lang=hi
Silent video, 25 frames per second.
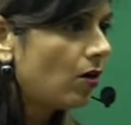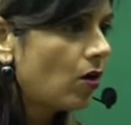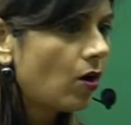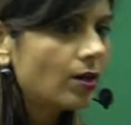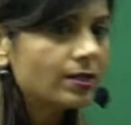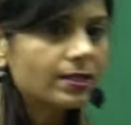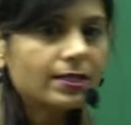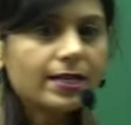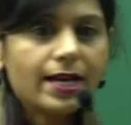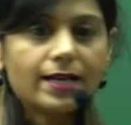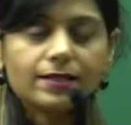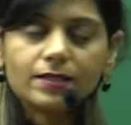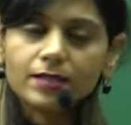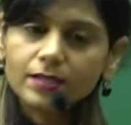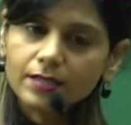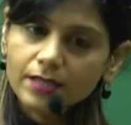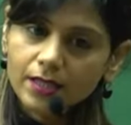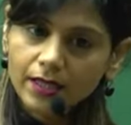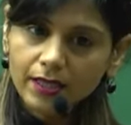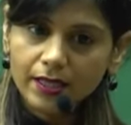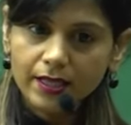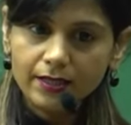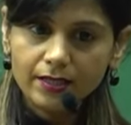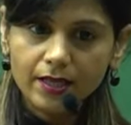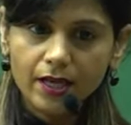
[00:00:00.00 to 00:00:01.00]
ऑक्सी एसिड्स
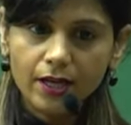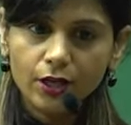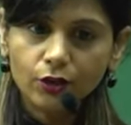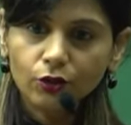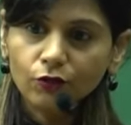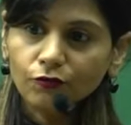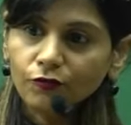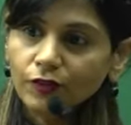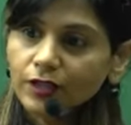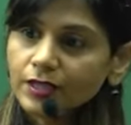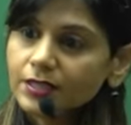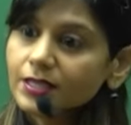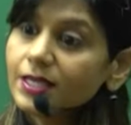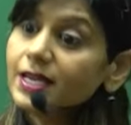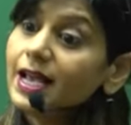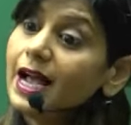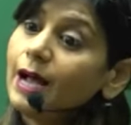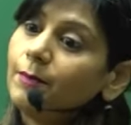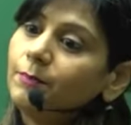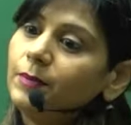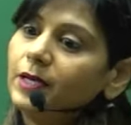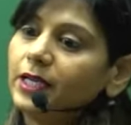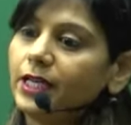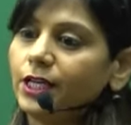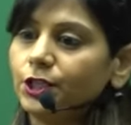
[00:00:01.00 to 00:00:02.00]
का ये सारा तो फिर इसकी
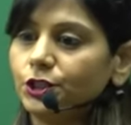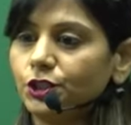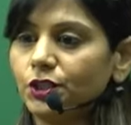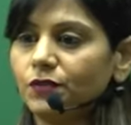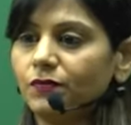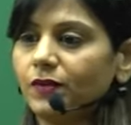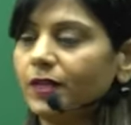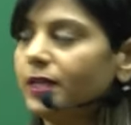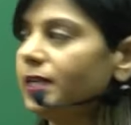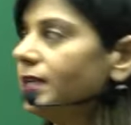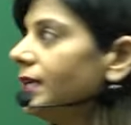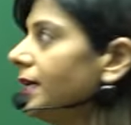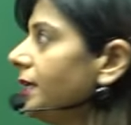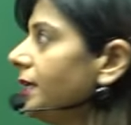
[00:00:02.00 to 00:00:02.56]
एप्लीकेशन वाली